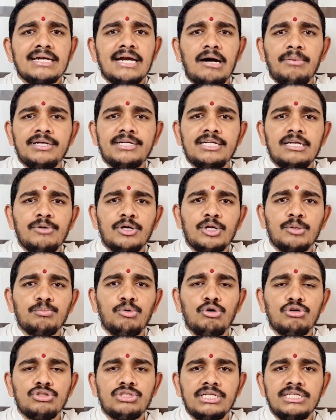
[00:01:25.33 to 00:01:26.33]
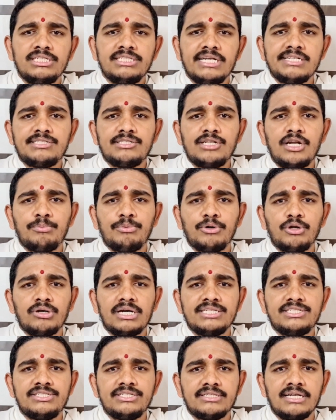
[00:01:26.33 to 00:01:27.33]
కాబట్టి మనం భోజనం చేసినప్పుడు
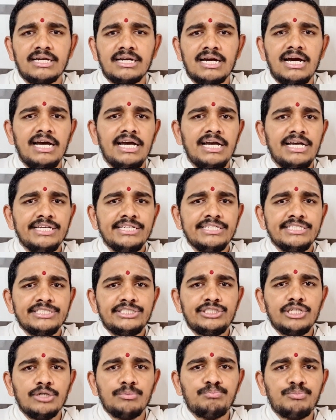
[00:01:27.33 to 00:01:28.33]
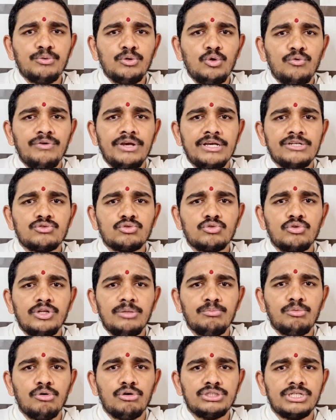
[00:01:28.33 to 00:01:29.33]
ఖచ్చితంగా చెప్పులు
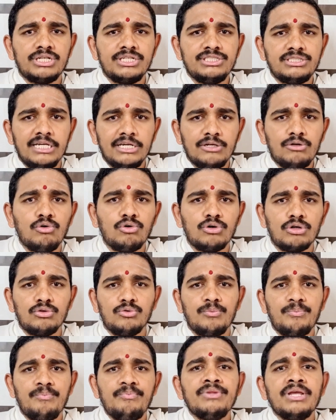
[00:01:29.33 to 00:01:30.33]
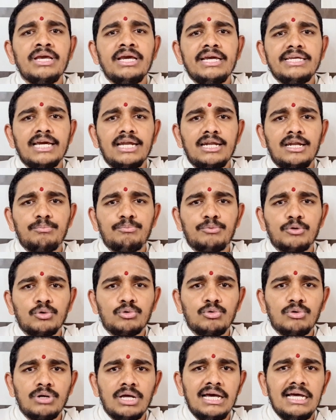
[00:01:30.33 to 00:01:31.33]
వేసుకుని భోజనం చేయకూడదు ఎల్లప్పుడూ
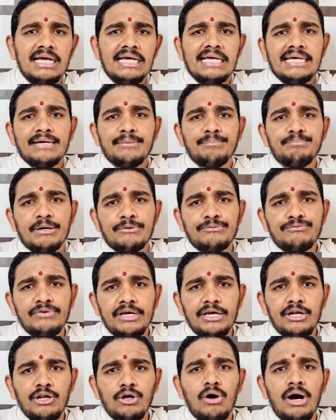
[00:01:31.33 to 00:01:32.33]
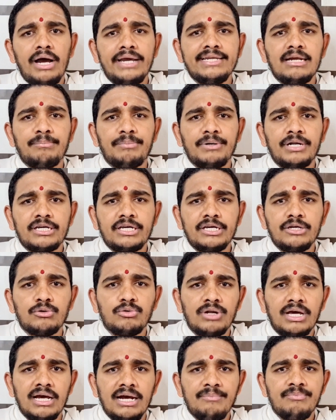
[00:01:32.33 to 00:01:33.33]
కూడా బఫేలో అయినప్పటికీ
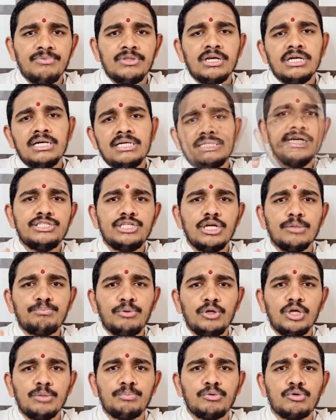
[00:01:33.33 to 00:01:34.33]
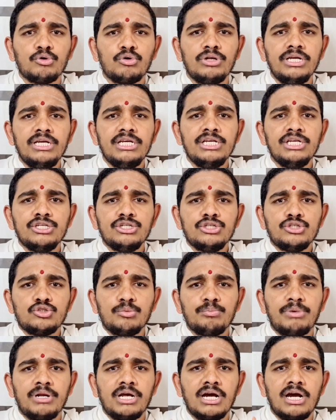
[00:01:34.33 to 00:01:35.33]
కూడా చెప్పులు ఇప్పుకొని
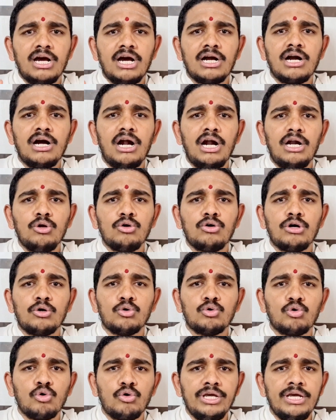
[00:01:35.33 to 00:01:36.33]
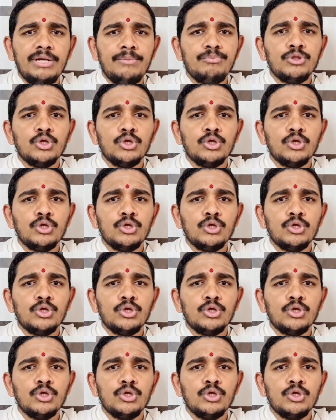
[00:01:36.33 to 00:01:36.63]
శుభ్రంగా కాళ్ళు కడుక్కొని